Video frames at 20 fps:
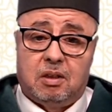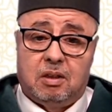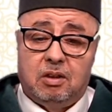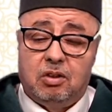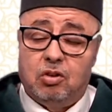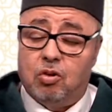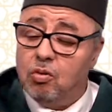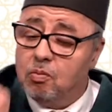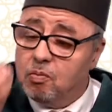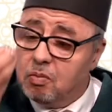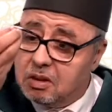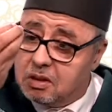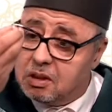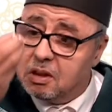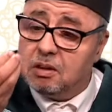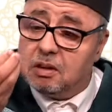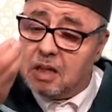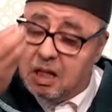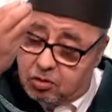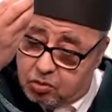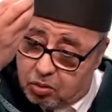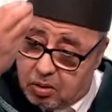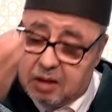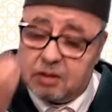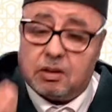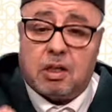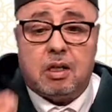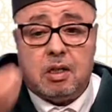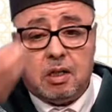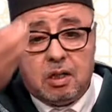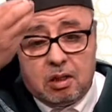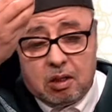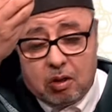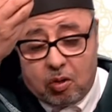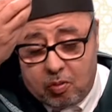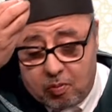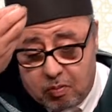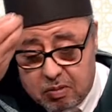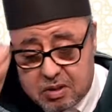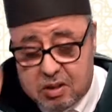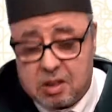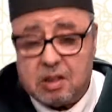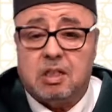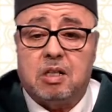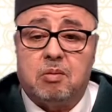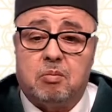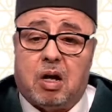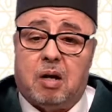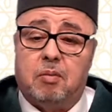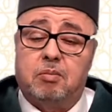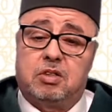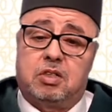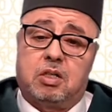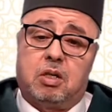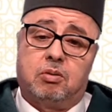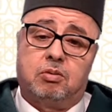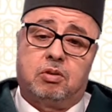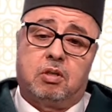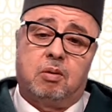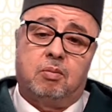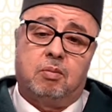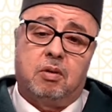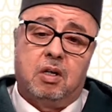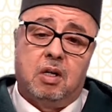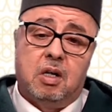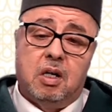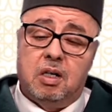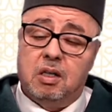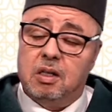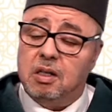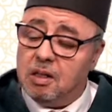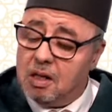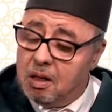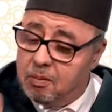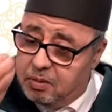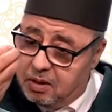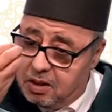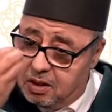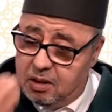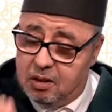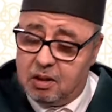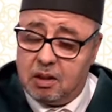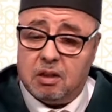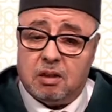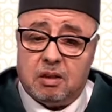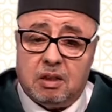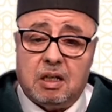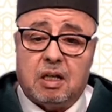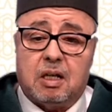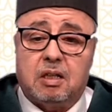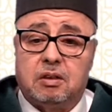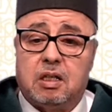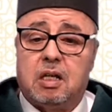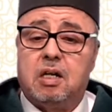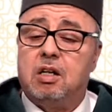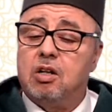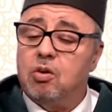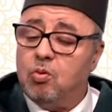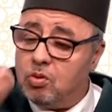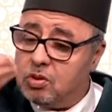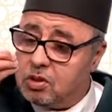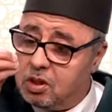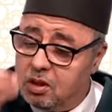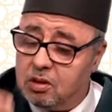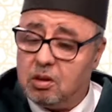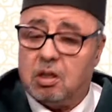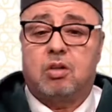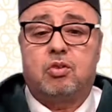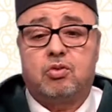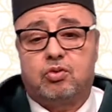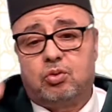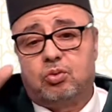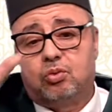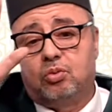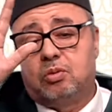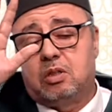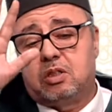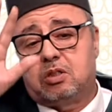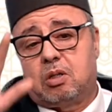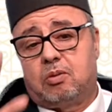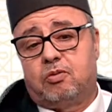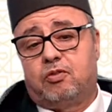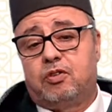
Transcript: لأمة ذات قدر اللي هي أمة سيدنا محمد صلى الله عليه وسلم لنبي ذي قدر اللي هو سيدنا رسول الله صلى الله عليه وسلم